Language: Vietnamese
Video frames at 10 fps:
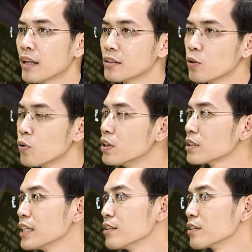xu hướng
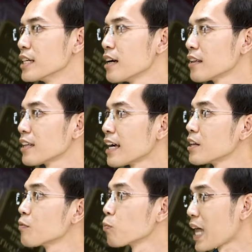thị trường thế giới nó lại
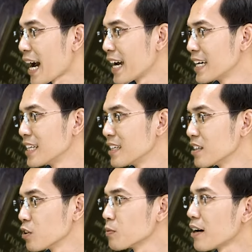tiếp tục tăng ừ.
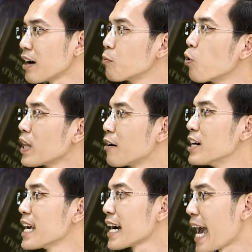chúng ta phải mua lại với
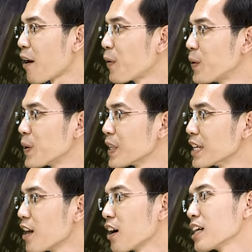giá cao thì
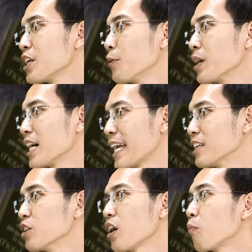vâng. đó là điều mà ngân hàng nhà
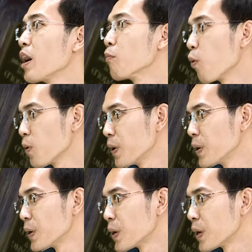nước không hề muốn
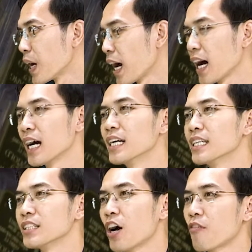vâng. đó.
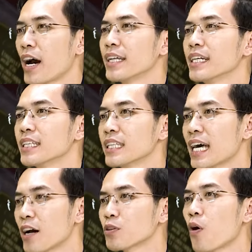do vậy thì
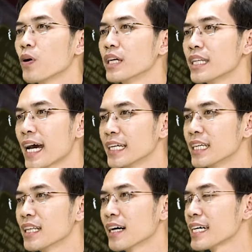theo tôi thì đây
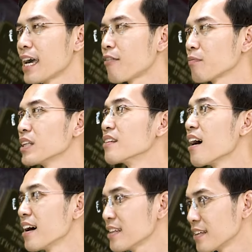chỉ là cái giải pháp tình
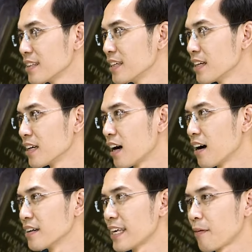thế thôi
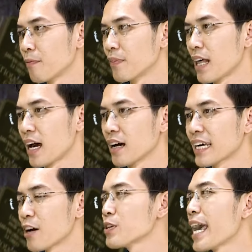à, nhằm là
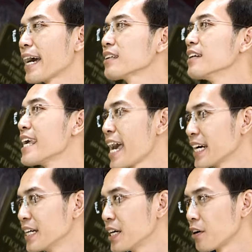kéo giãn thời gian
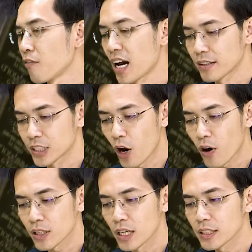và
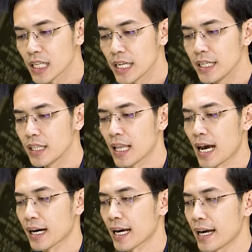cho đến khi
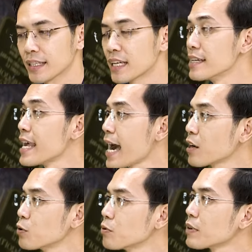là cái tỷ giá
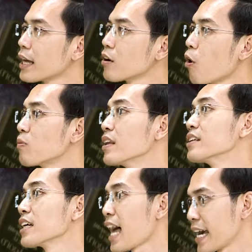của chúng ta nó ổn định
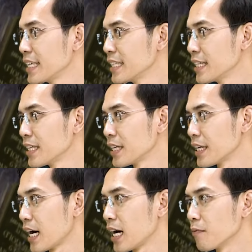trở lại
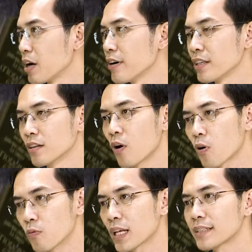à, bởi vì tôi
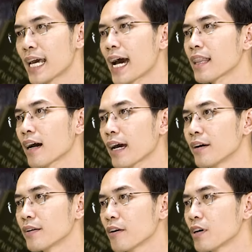cũng đánh giá là
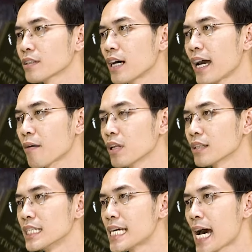cái cái vấn đề áp lực
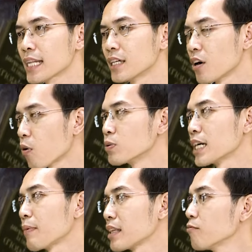tỷ giá thì nó cũng
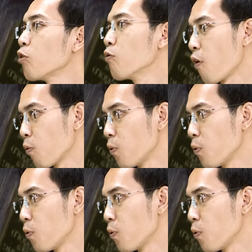sẽ mang tính mùa vụ